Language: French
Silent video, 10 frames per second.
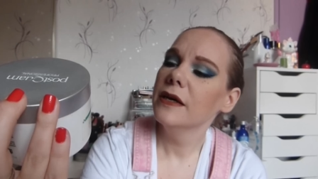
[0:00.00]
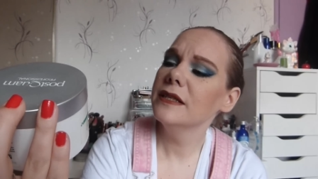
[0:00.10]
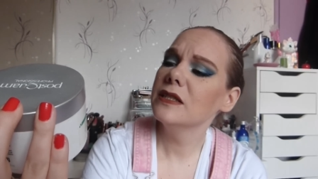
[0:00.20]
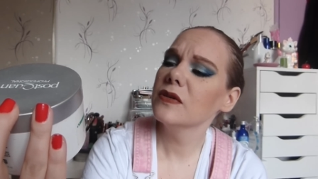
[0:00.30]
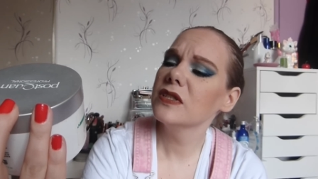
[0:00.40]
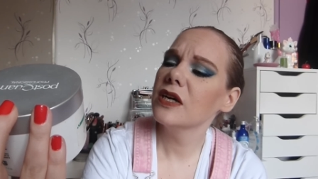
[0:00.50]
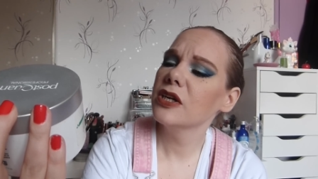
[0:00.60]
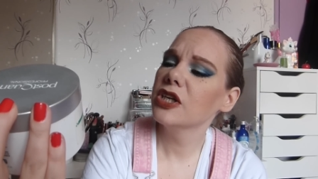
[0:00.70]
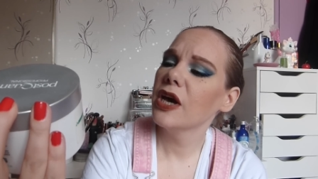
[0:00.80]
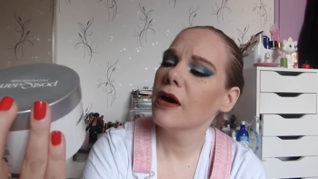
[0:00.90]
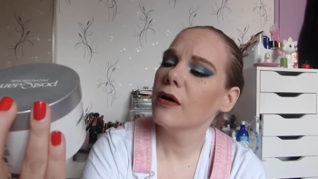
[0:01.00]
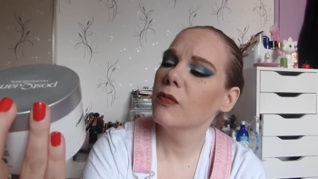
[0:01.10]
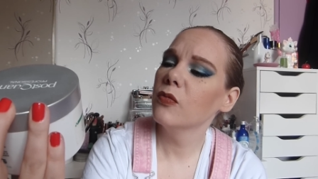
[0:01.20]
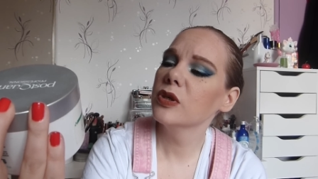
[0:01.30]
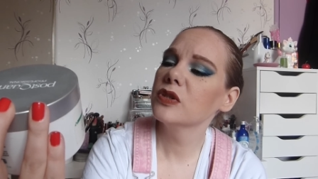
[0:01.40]
Essential Care
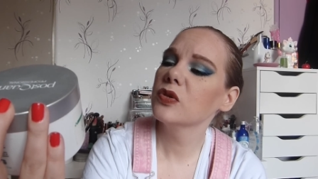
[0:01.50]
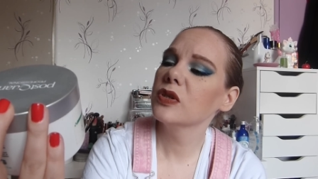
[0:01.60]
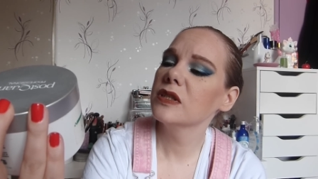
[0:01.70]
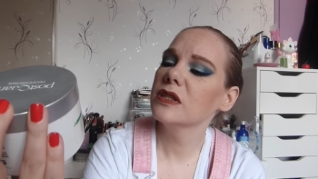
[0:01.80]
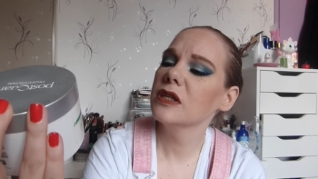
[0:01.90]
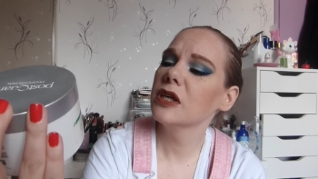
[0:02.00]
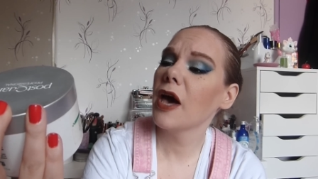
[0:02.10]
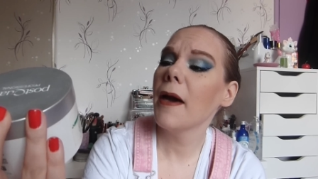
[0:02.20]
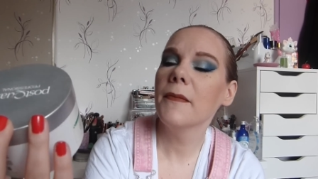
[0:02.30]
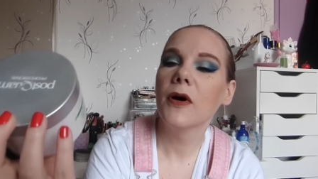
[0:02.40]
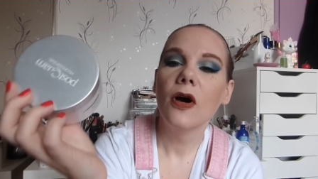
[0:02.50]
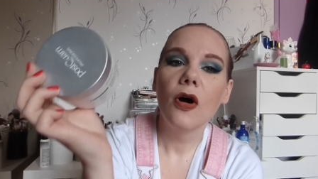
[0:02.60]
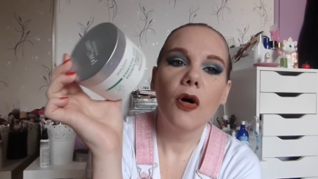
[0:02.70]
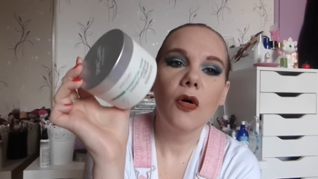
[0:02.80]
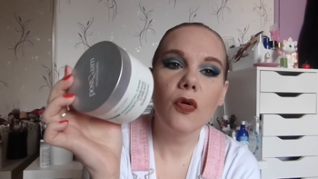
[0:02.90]
Moisturizing Crème.
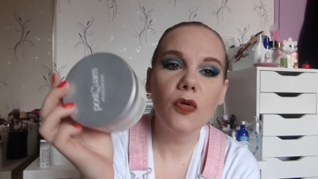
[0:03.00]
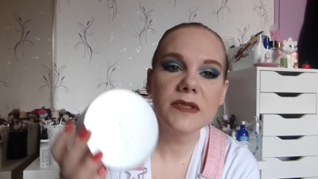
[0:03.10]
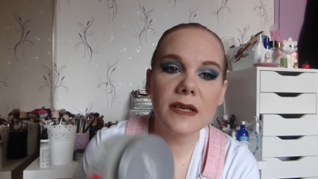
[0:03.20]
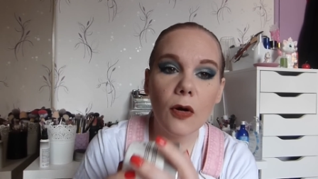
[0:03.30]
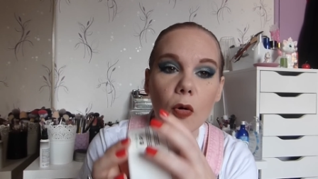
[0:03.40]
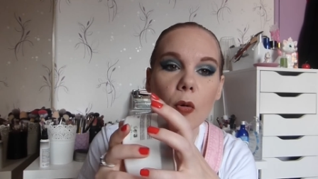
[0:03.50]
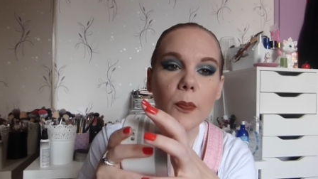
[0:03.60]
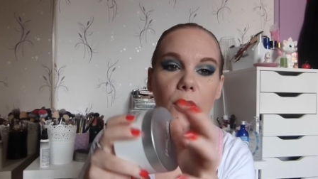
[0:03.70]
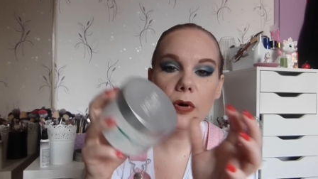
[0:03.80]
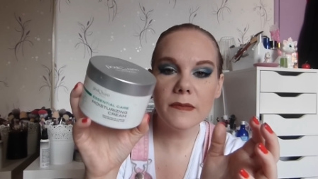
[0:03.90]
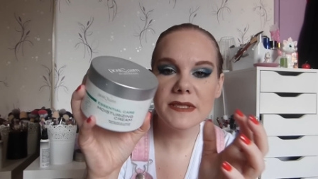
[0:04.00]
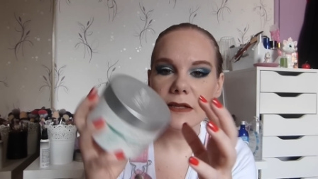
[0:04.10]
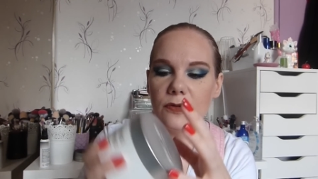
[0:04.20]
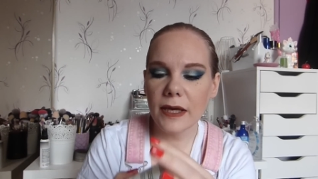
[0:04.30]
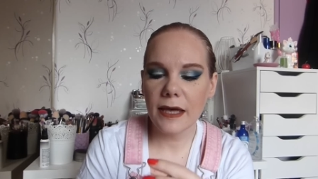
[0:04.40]
En gros, c'est un gros pot comme ça
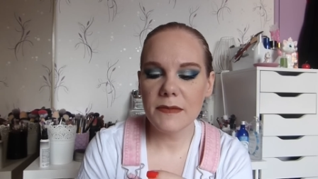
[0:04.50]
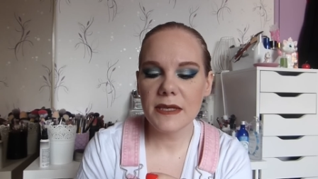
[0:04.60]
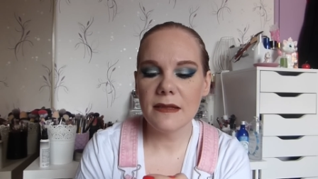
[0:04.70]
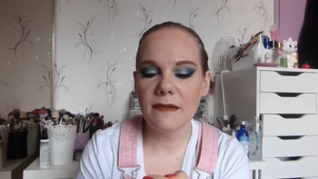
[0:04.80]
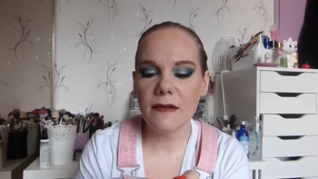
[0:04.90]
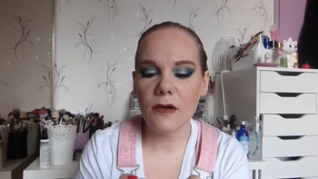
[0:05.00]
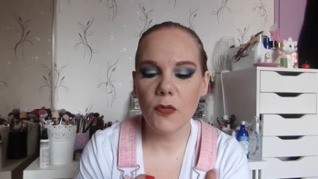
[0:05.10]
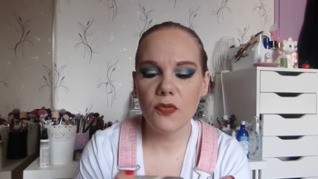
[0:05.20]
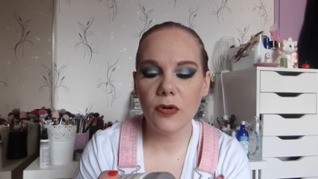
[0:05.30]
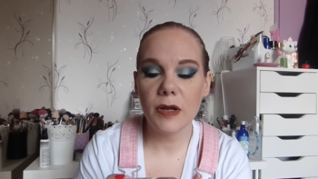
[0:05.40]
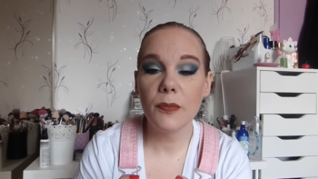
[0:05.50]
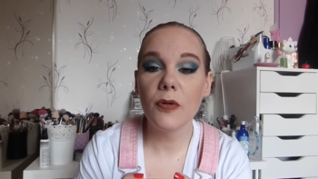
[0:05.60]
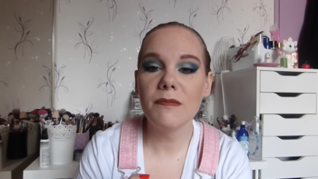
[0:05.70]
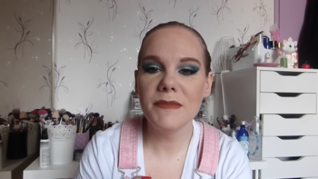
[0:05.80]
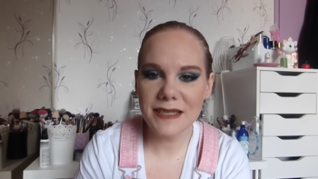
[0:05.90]
de crème qui était euh, pour les
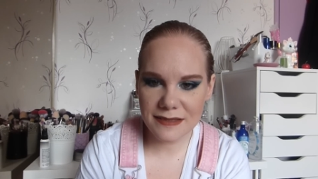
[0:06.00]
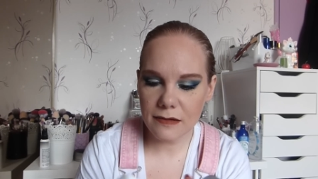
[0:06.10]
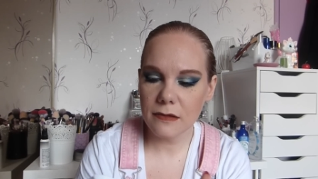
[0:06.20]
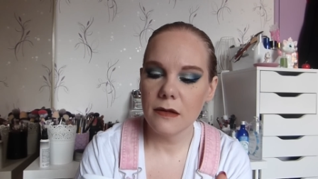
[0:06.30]
peaux mixtes.